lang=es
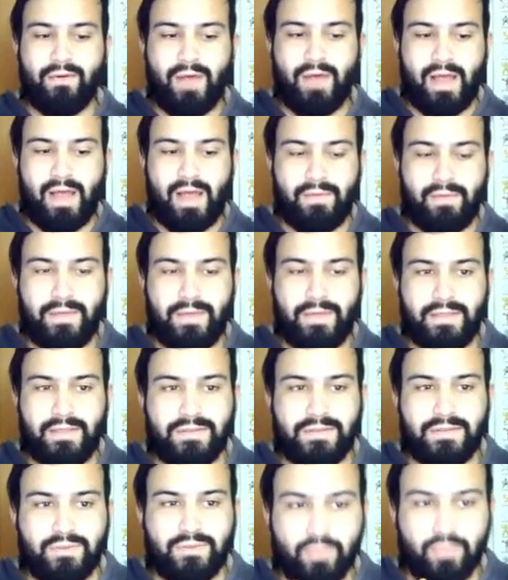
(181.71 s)
a mi
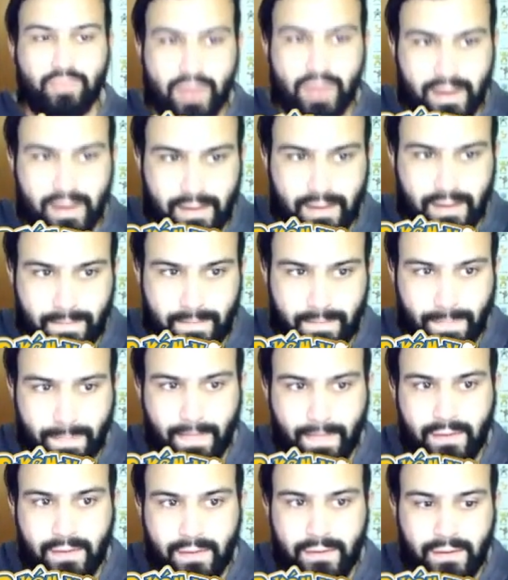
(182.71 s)
Suana,
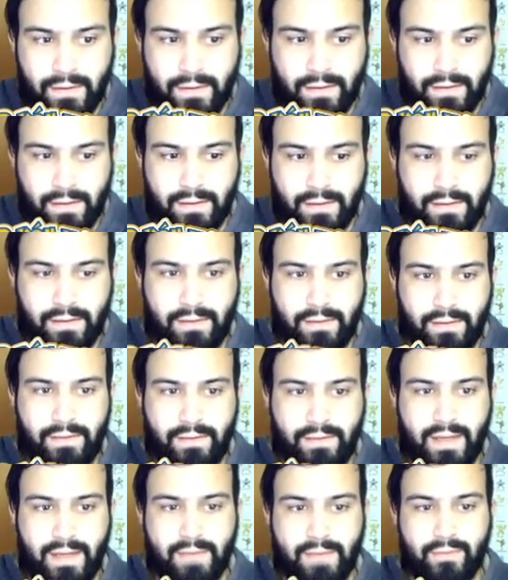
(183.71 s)
eh,
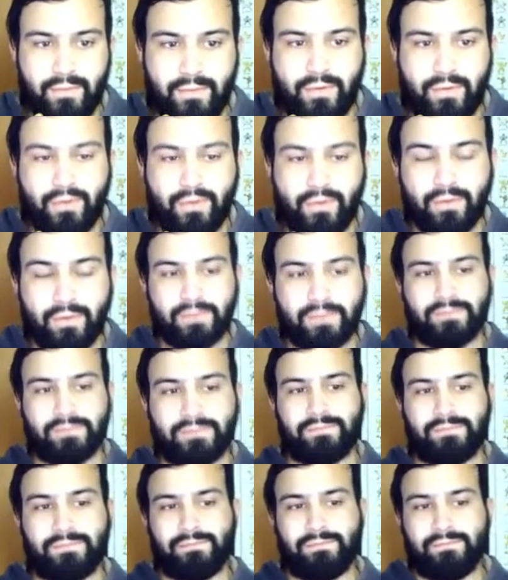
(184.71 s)
digamos,
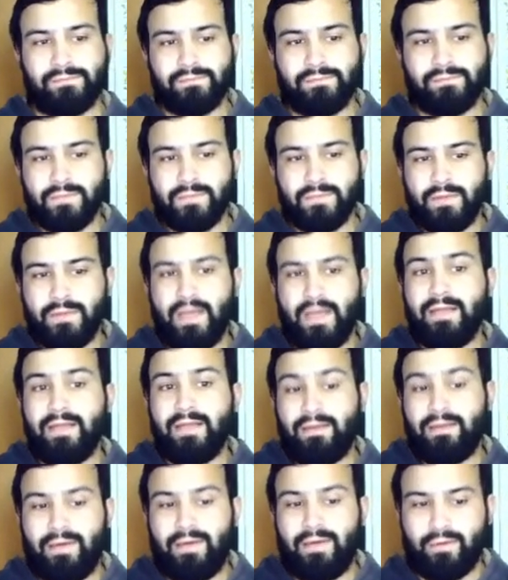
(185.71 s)
con el
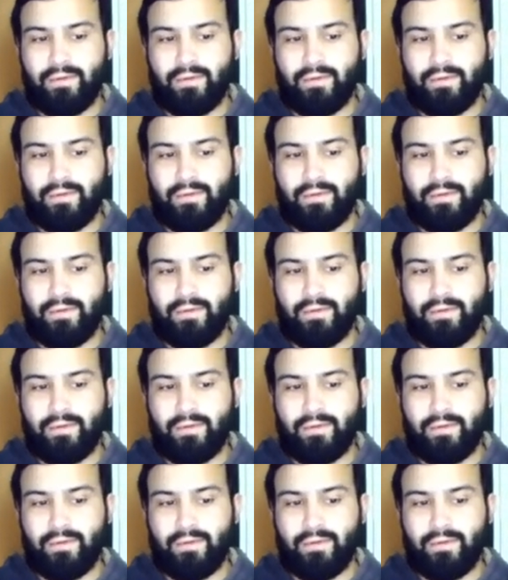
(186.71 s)
tablero